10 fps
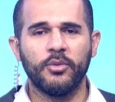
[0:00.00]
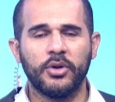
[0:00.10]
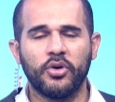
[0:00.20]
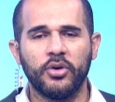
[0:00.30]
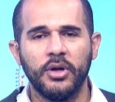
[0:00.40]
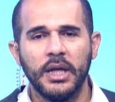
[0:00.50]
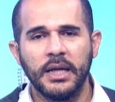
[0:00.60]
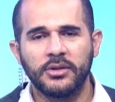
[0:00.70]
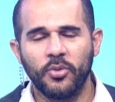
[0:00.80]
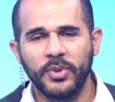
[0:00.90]
وضعه
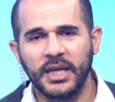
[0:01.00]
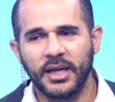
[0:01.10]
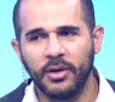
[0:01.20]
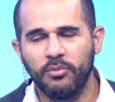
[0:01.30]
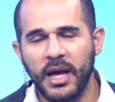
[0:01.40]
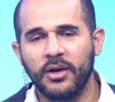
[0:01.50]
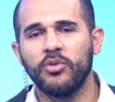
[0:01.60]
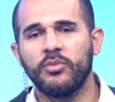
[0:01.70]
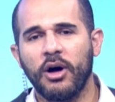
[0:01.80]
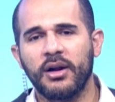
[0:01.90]
طبيعي وما
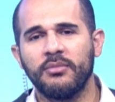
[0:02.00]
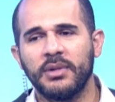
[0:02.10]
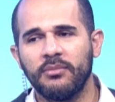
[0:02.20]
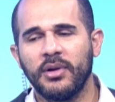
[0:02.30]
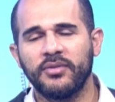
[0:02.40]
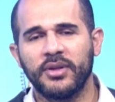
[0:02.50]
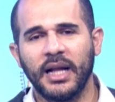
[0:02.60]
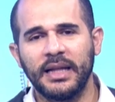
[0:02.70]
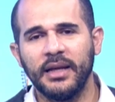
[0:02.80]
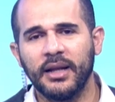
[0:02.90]
يكون معرض مثل ما
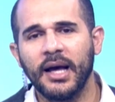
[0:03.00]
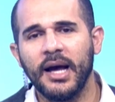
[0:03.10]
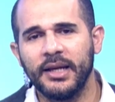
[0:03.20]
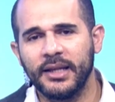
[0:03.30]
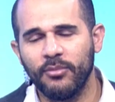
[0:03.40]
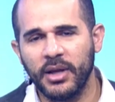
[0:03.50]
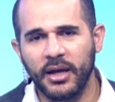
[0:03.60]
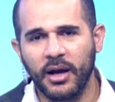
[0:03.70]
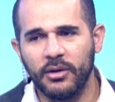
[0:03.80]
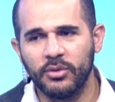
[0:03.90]
تفضلتي الغاء
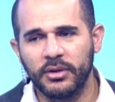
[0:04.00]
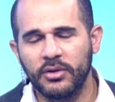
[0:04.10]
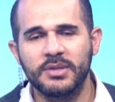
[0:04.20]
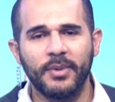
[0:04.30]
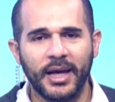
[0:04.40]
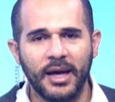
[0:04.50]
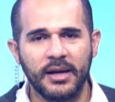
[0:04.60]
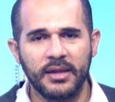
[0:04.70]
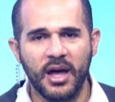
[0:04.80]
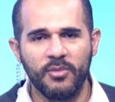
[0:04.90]
الكملك او ان يصبح
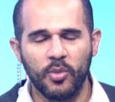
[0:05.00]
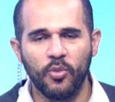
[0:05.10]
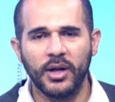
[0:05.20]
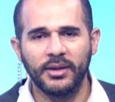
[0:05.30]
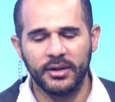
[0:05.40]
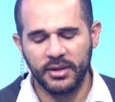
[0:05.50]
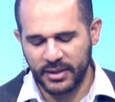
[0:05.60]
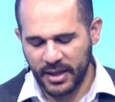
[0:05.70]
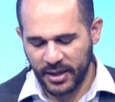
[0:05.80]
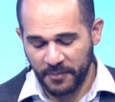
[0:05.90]
غير نظامي ومهدد
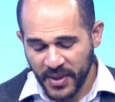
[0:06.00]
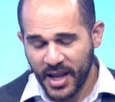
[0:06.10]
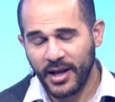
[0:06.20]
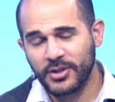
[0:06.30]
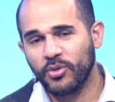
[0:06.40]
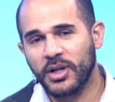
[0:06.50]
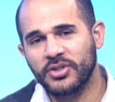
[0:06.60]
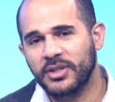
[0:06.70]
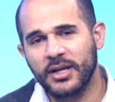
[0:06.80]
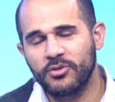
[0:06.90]
للترحيل. اشكرك
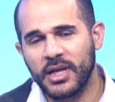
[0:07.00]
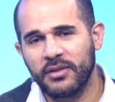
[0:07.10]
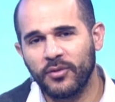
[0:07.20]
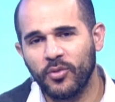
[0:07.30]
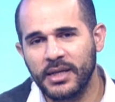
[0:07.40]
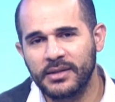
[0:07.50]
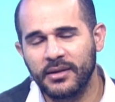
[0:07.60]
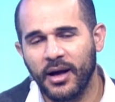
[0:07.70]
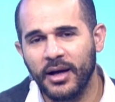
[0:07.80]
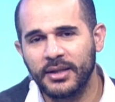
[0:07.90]
جدا استاذ فواز
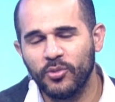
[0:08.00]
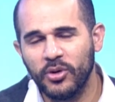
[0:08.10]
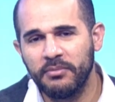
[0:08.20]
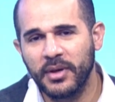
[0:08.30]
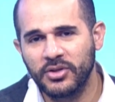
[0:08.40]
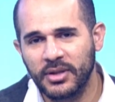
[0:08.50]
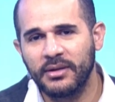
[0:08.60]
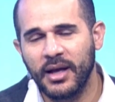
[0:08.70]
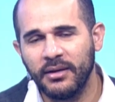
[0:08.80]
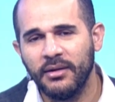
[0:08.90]
اضاءات مهمه جدا